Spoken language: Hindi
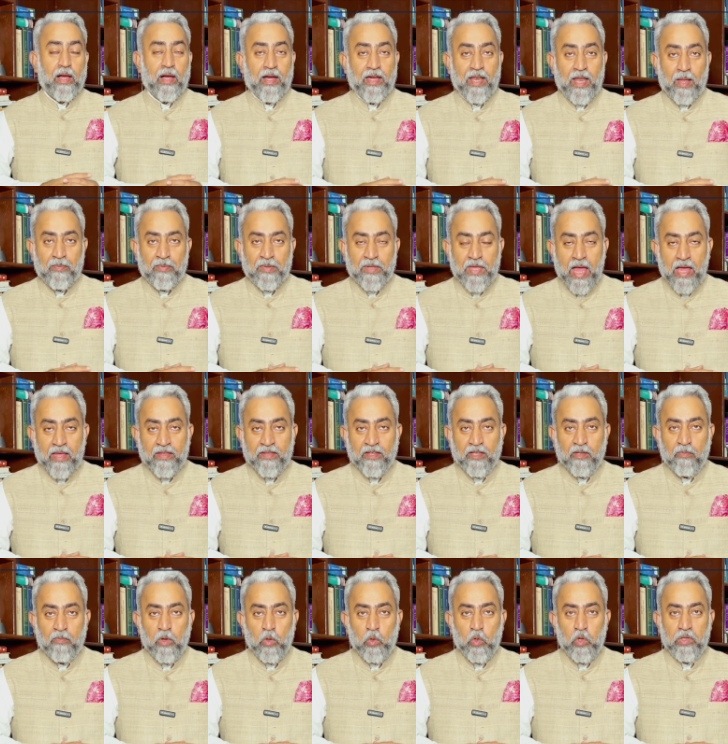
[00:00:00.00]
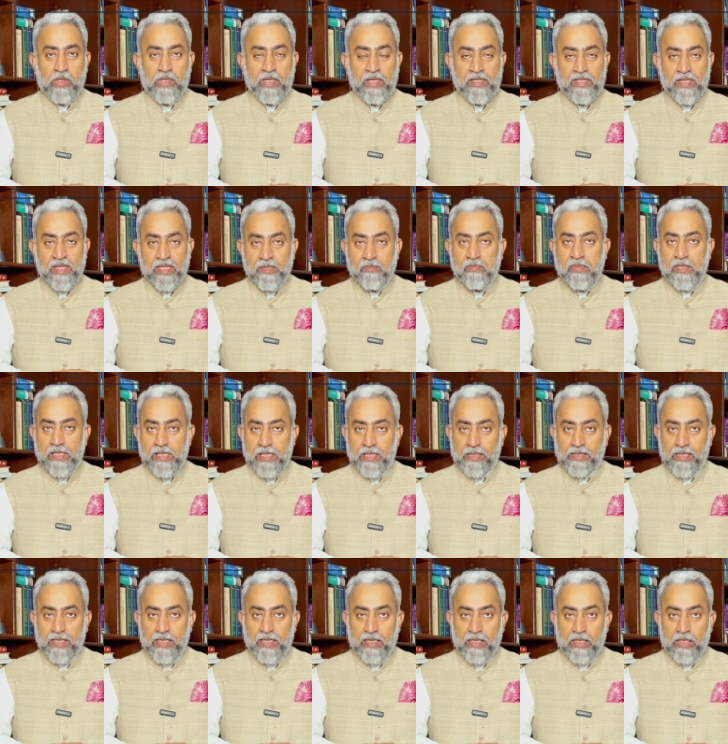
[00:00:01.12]
अगर आप सियासत में कुछ दिलचस्पी
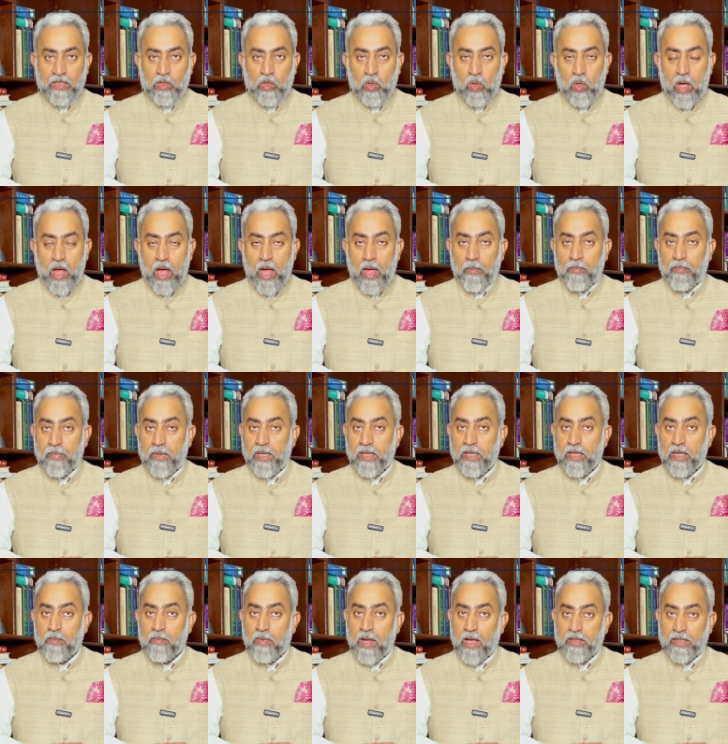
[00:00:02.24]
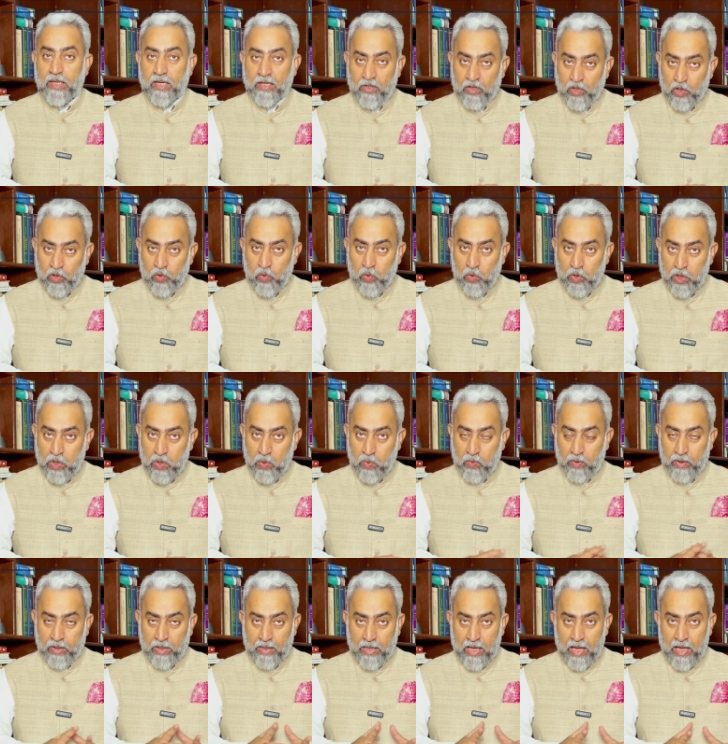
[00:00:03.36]
लेते हैं तो आपने ये बात अक्सर सुनी
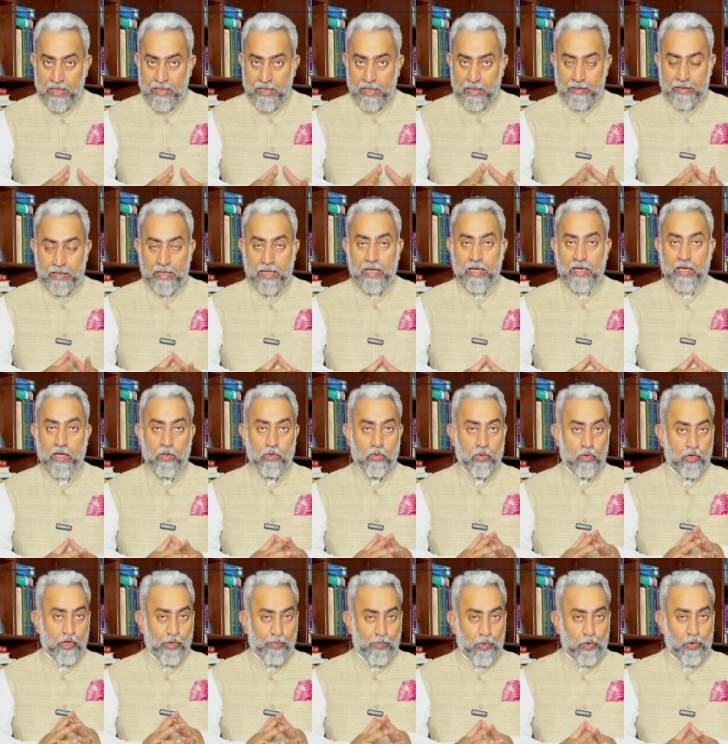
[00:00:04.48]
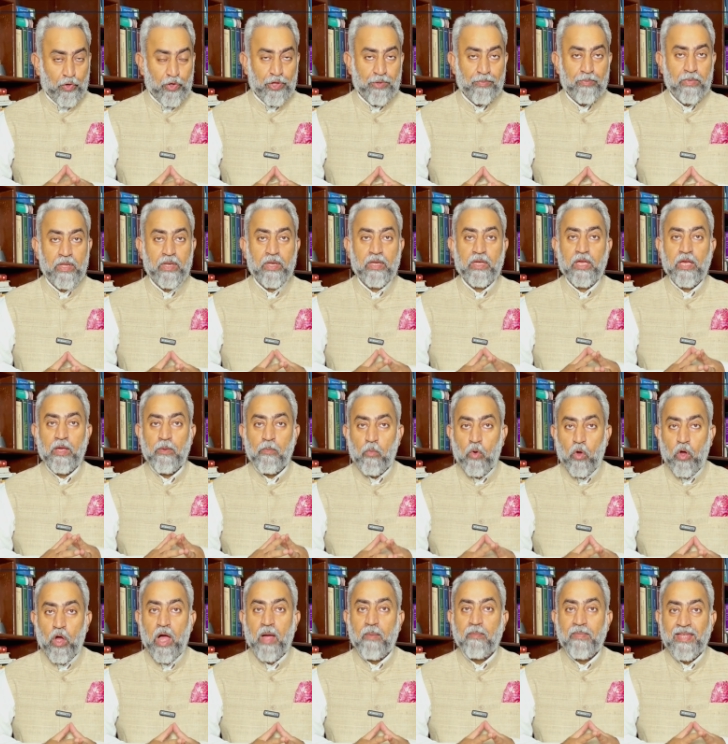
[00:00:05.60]
होगी कहा जाता है कि जो जम्मू कश्मीर की
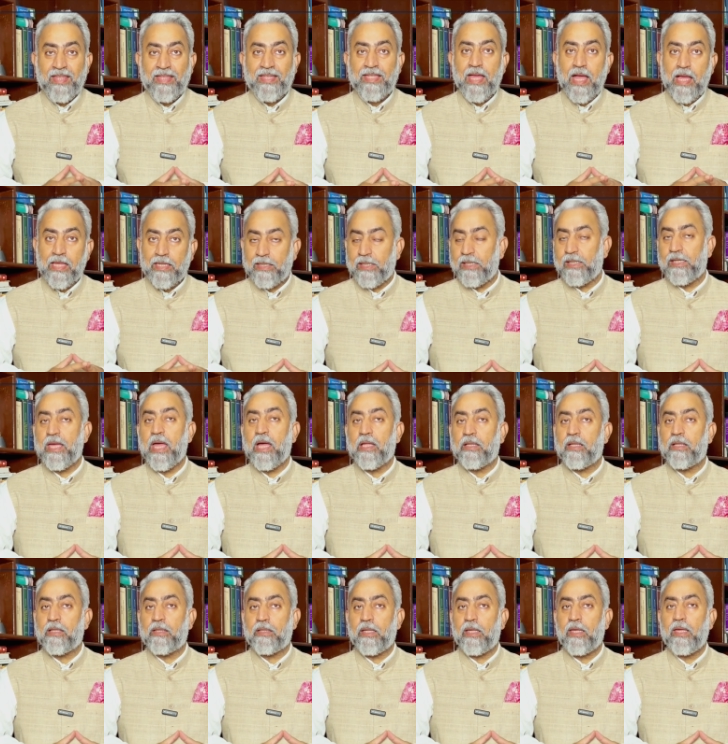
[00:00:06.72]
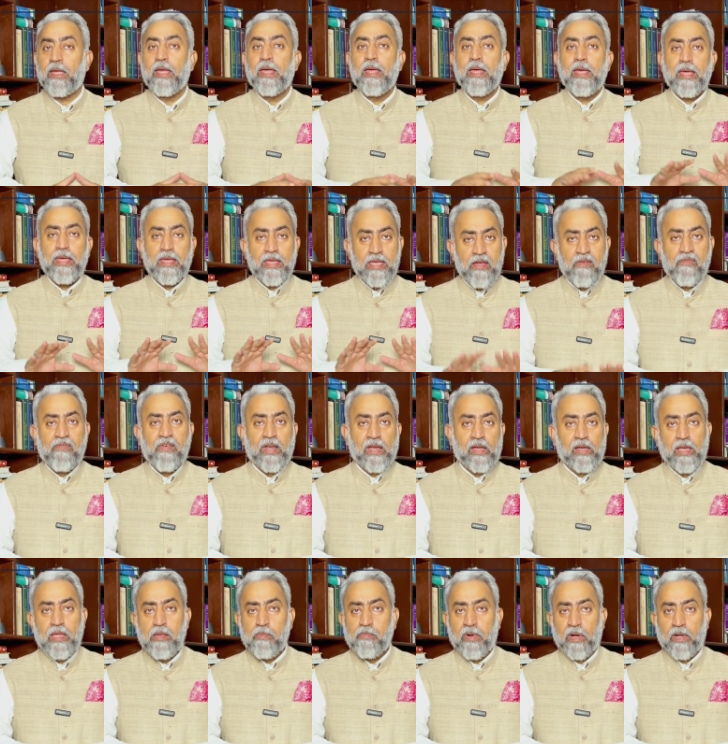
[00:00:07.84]
मुकामी सियासी क्यादत थी ये
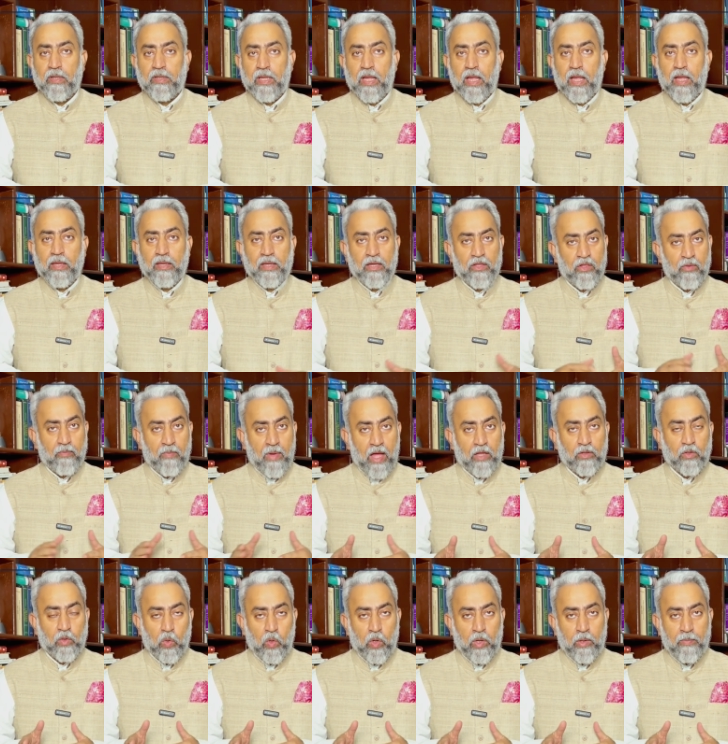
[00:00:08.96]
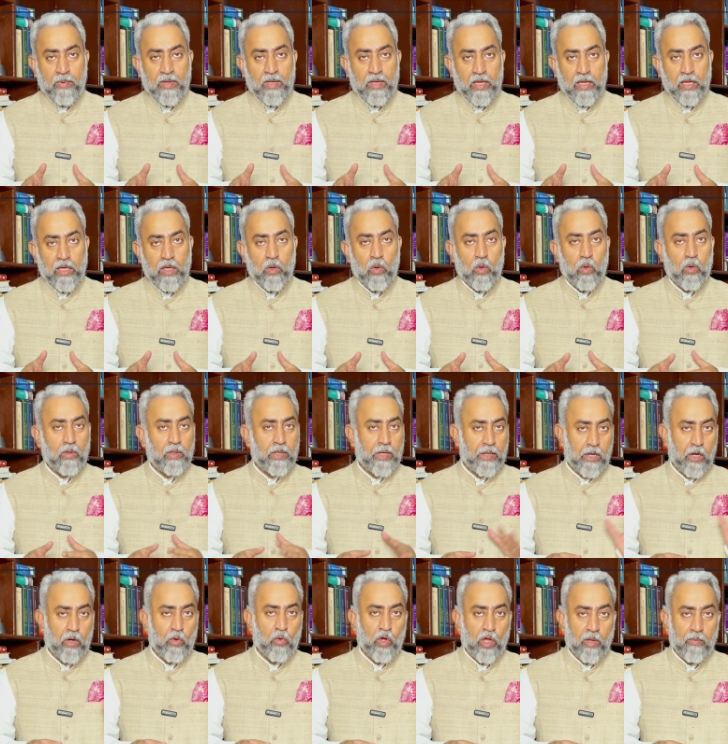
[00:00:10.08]
फ़र्क नहीं पड़ता कि जमात कोई भी रही हो
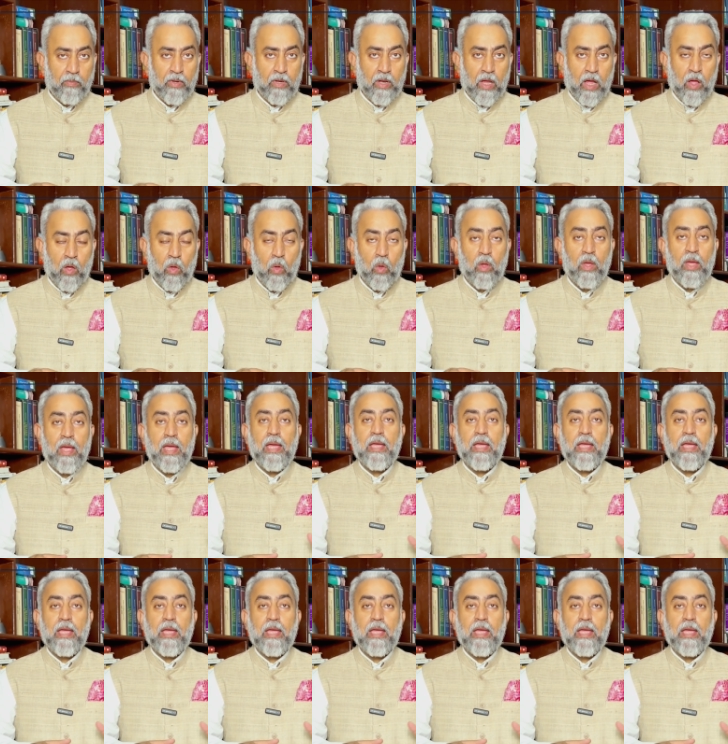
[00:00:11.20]
लीडर कोई भी रहा हो